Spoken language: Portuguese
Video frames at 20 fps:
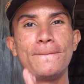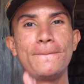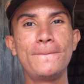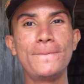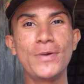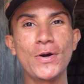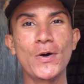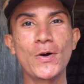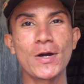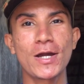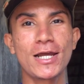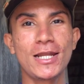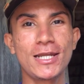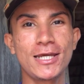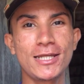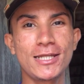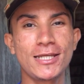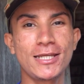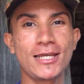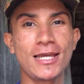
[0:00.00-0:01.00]
Bom,
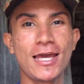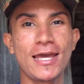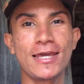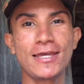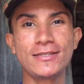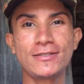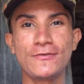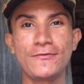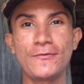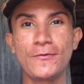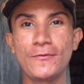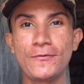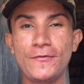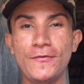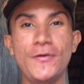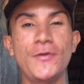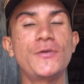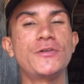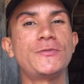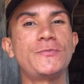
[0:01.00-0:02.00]
galerinha, esse foi o
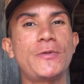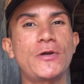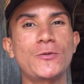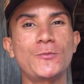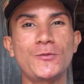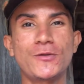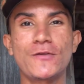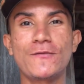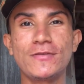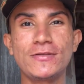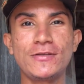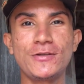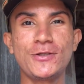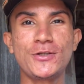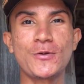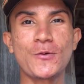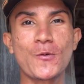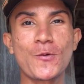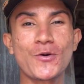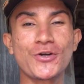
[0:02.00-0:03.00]
vídeo. Espero muito que vocês
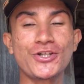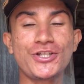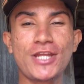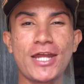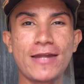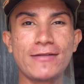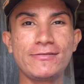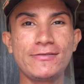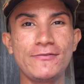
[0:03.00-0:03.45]
tenham gostado.